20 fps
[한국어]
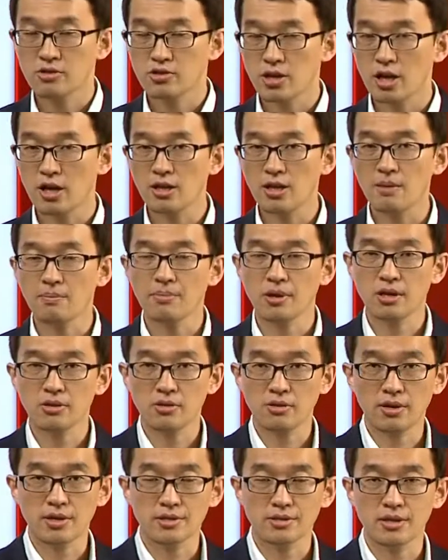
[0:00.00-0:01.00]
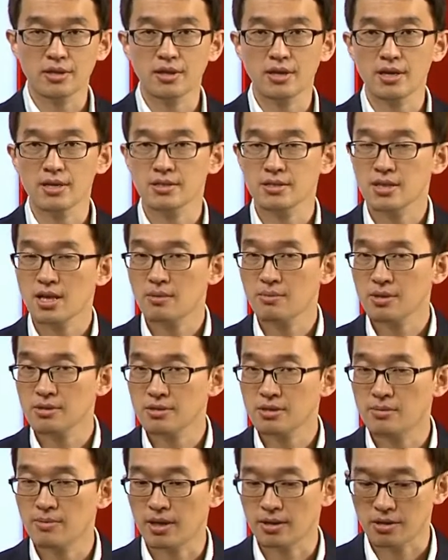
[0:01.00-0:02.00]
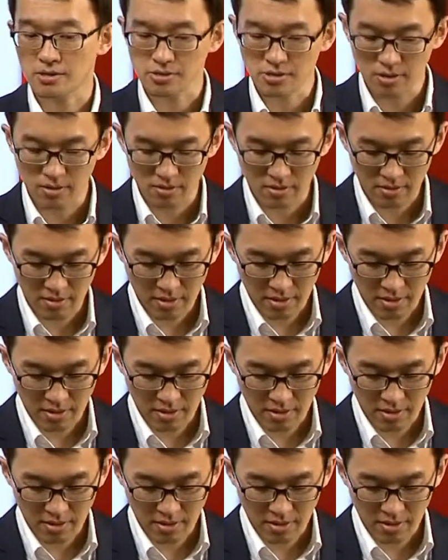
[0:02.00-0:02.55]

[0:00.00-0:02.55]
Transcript: 체인 앞에 들어가 있으니까 스타벅스를 받겠죠?